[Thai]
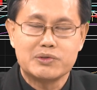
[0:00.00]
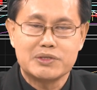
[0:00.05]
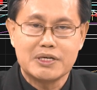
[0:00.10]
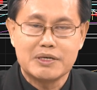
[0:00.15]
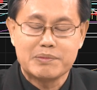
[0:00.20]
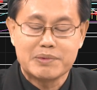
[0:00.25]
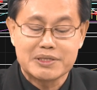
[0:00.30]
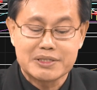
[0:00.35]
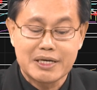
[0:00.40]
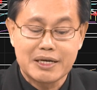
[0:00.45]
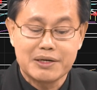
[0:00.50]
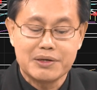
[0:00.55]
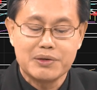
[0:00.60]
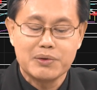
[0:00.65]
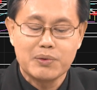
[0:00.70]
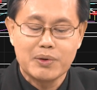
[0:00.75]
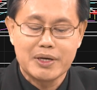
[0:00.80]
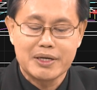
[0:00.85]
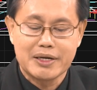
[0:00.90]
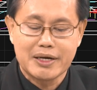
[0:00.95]
76.4%
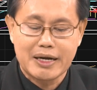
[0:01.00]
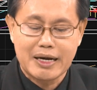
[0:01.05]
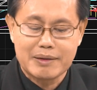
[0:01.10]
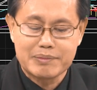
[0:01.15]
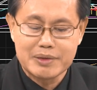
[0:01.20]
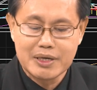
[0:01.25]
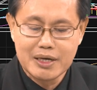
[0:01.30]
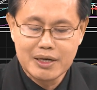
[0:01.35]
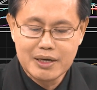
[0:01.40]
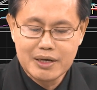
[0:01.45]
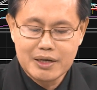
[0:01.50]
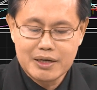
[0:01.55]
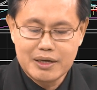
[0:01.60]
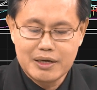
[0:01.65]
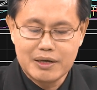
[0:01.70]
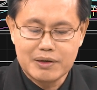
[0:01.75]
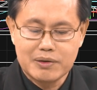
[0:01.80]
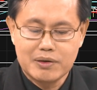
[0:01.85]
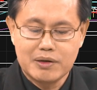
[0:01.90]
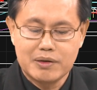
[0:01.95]
ด้วยนะครับ
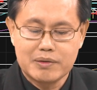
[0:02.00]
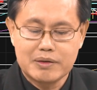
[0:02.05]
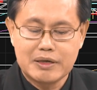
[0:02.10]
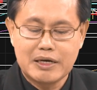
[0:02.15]
แล้วก็